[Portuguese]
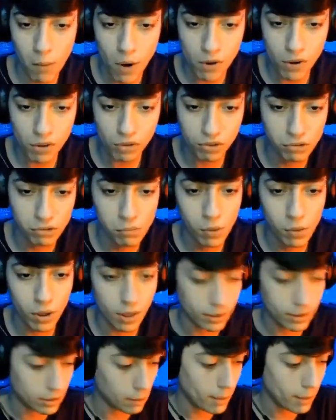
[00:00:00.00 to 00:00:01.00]
Maurício
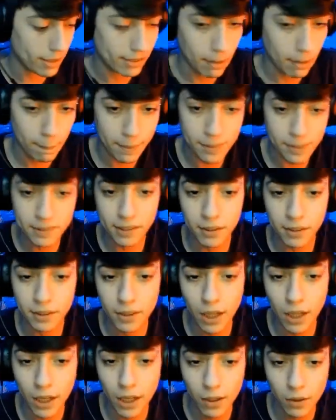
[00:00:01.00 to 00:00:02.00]
Moura também se
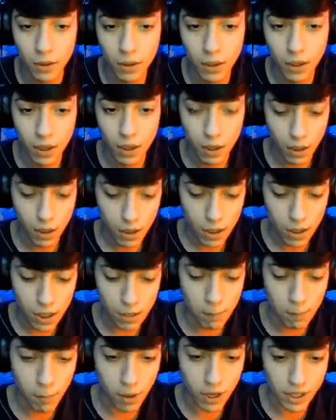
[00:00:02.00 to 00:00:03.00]
apresentando.
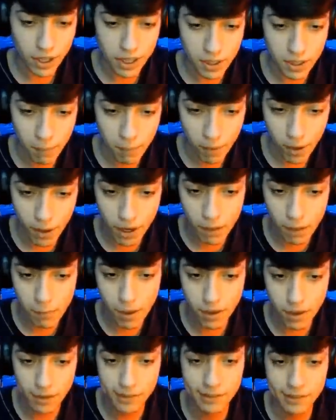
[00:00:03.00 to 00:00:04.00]
E bora que bora,
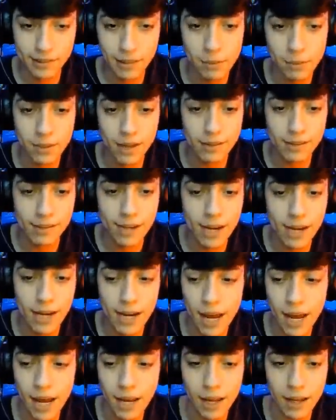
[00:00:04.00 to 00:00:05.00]
mano. Sebo nas
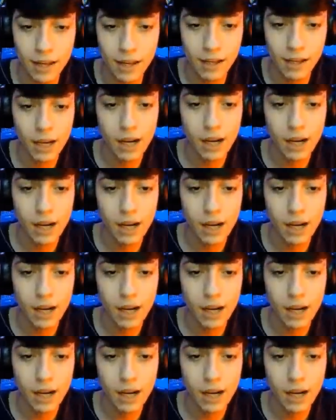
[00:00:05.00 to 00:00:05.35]
canelas.